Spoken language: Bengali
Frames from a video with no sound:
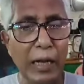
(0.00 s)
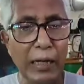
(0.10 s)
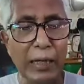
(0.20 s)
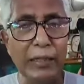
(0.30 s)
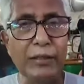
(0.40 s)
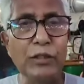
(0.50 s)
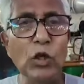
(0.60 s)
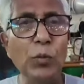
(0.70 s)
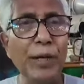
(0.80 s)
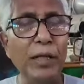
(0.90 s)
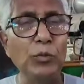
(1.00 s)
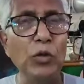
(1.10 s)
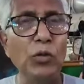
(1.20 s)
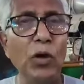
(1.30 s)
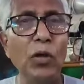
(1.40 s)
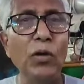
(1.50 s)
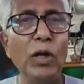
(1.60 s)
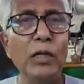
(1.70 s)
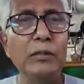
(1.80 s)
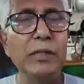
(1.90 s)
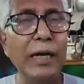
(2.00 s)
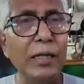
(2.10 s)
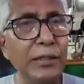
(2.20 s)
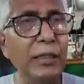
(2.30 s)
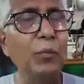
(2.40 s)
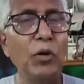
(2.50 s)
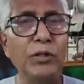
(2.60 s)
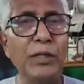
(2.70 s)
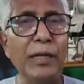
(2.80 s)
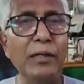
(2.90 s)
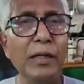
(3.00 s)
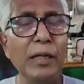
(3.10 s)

আর এই দ্বিতীয়বার এই ভোট হলো তারা যেটা বলছেন